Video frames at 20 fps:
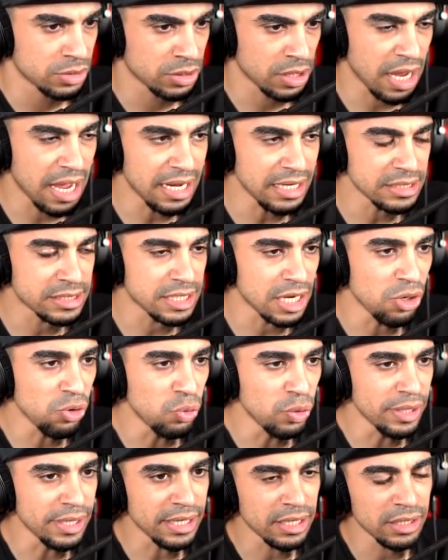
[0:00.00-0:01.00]
قاعد
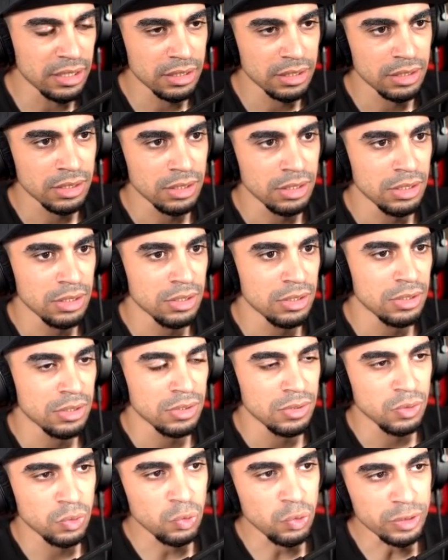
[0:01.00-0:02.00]
يسوي
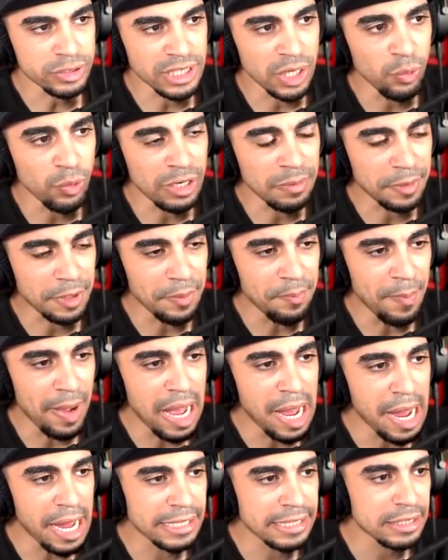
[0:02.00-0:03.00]
روح صور يمكن
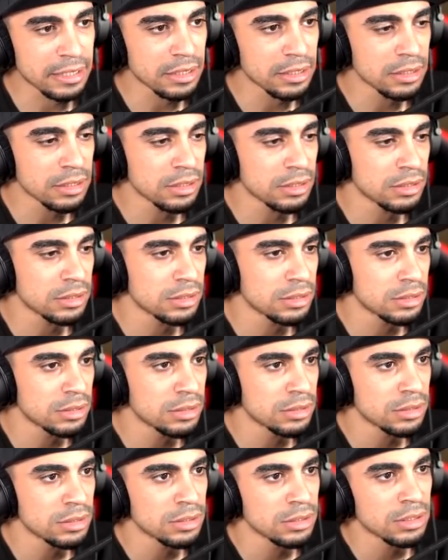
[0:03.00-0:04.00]
مات
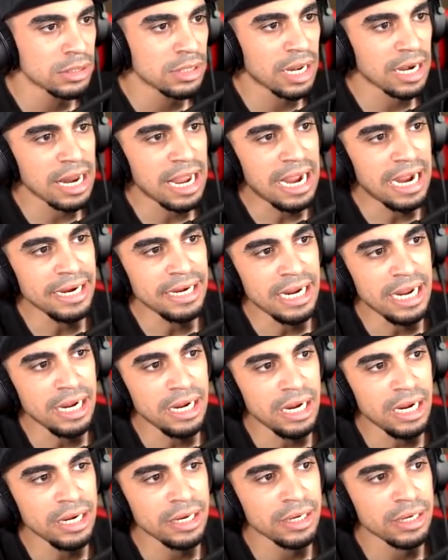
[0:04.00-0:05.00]
لا لا حي حي
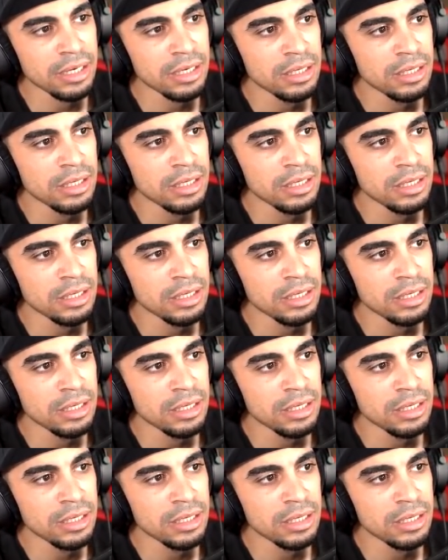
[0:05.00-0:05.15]
حي